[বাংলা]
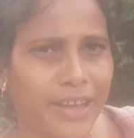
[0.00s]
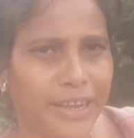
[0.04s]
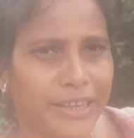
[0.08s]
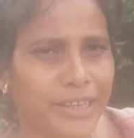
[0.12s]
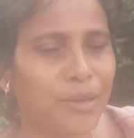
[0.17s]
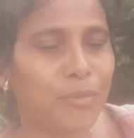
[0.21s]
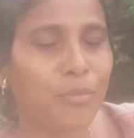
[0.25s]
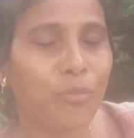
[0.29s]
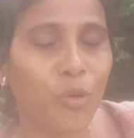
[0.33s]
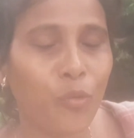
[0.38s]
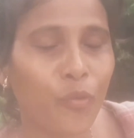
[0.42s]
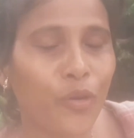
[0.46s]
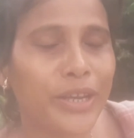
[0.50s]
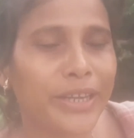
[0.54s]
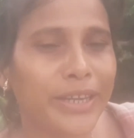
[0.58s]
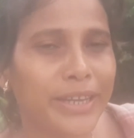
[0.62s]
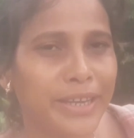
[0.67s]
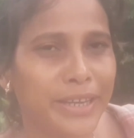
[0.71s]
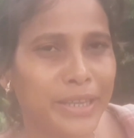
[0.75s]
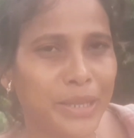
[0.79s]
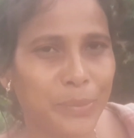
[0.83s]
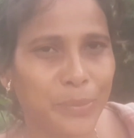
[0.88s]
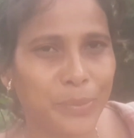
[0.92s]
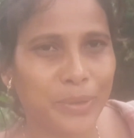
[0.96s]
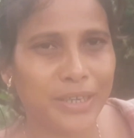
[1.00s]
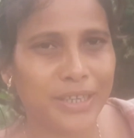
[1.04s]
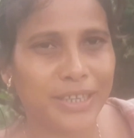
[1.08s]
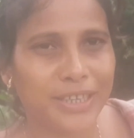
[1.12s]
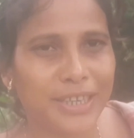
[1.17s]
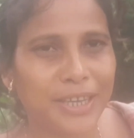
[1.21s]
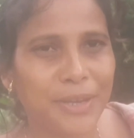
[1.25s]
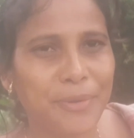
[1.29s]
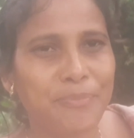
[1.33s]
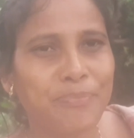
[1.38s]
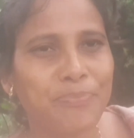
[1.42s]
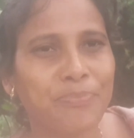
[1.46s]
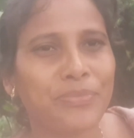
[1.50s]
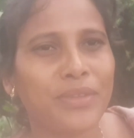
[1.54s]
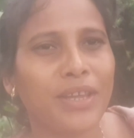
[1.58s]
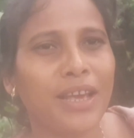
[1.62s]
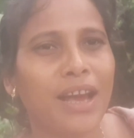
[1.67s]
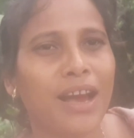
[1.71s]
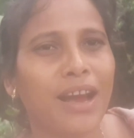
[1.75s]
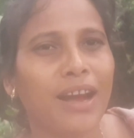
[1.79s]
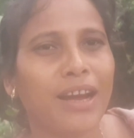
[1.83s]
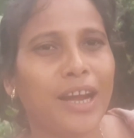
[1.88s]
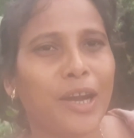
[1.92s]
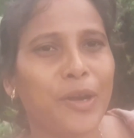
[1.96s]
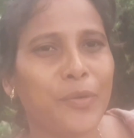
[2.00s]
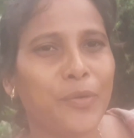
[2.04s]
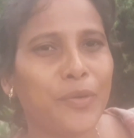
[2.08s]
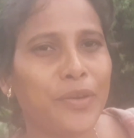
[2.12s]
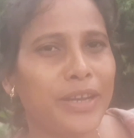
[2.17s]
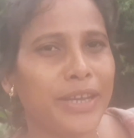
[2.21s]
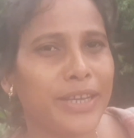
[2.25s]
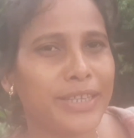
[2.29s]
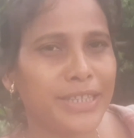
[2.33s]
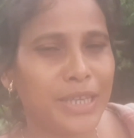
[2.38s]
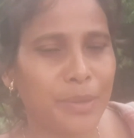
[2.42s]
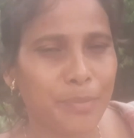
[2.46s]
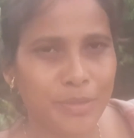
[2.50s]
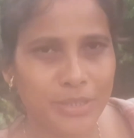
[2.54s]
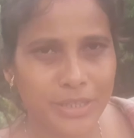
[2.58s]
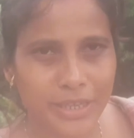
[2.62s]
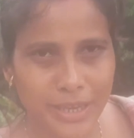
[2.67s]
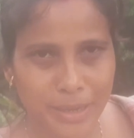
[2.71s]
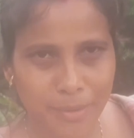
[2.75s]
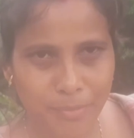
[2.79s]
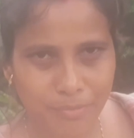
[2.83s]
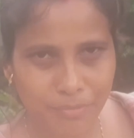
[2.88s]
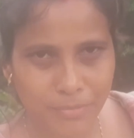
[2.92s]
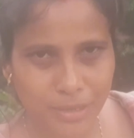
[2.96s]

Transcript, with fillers: একটা মোবাইল কিনে দেবে আর কি কারণ এই যে আমি যে